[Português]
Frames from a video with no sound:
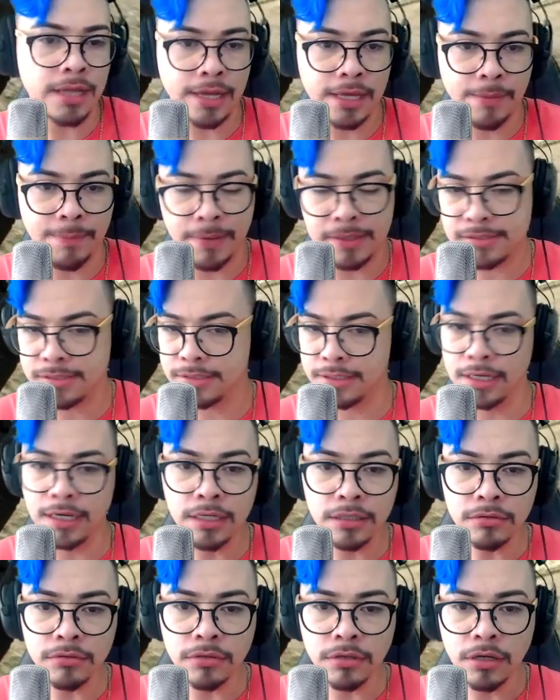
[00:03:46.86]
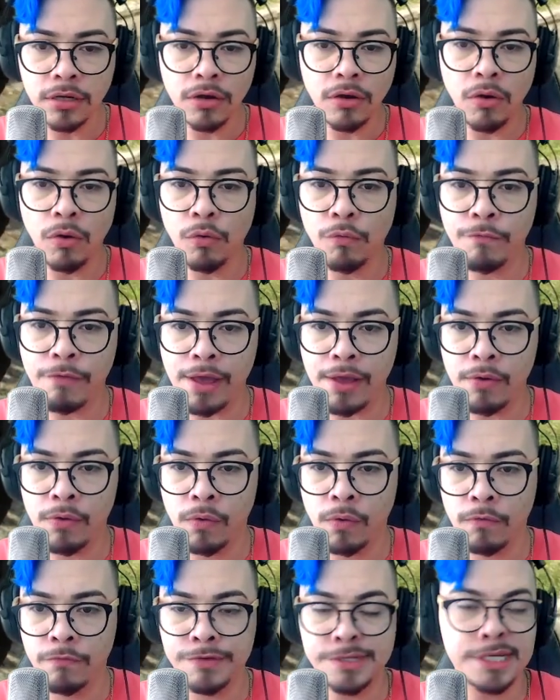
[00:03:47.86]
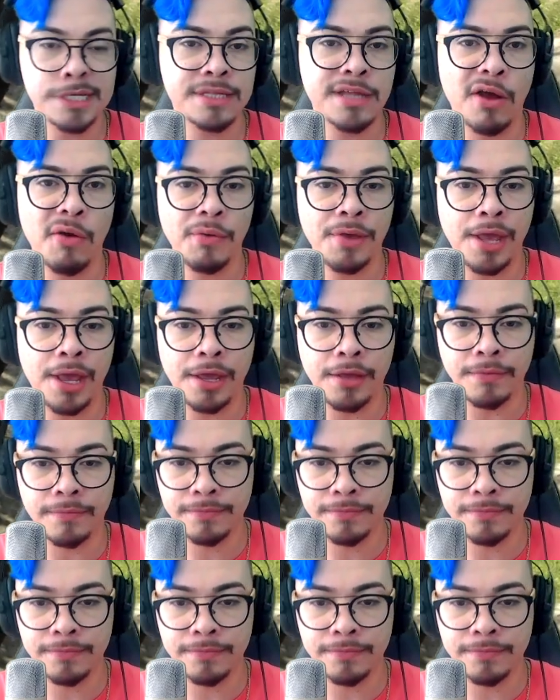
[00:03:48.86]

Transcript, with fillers: aqui passeando ou veio visitar alguém?